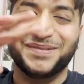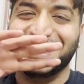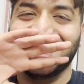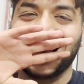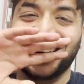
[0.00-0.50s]

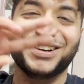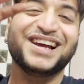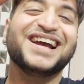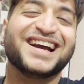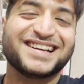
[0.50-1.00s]
महीना कह रहा
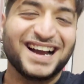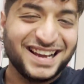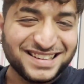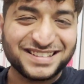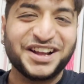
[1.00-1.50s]
हूँ
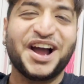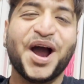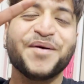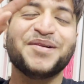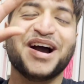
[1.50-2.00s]
गाइज
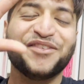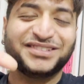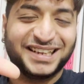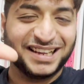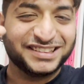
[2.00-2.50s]
अब
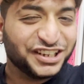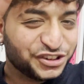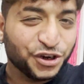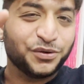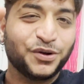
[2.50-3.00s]
हफ्ते के अंदर
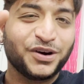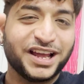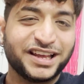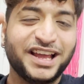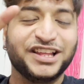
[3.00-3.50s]
दो लोग
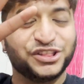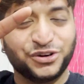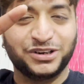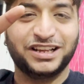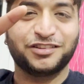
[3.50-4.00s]
आएंगे इन
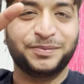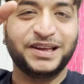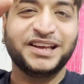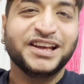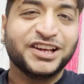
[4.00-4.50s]
दो डेज
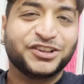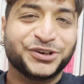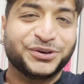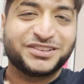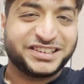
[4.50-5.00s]
पे
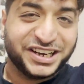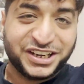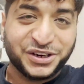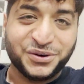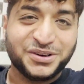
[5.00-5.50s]
तो स्टे
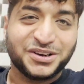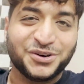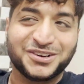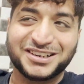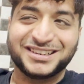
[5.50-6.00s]
ट्यून्ड
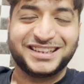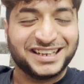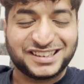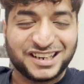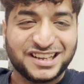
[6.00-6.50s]
और
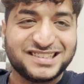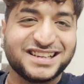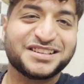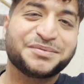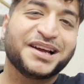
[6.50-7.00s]
देखते रहिए
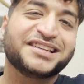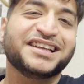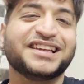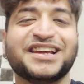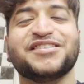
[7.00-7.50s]
जैसा प्यार
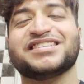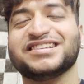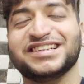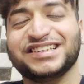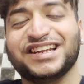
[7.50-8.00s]
दे रहे हैं वैसा देते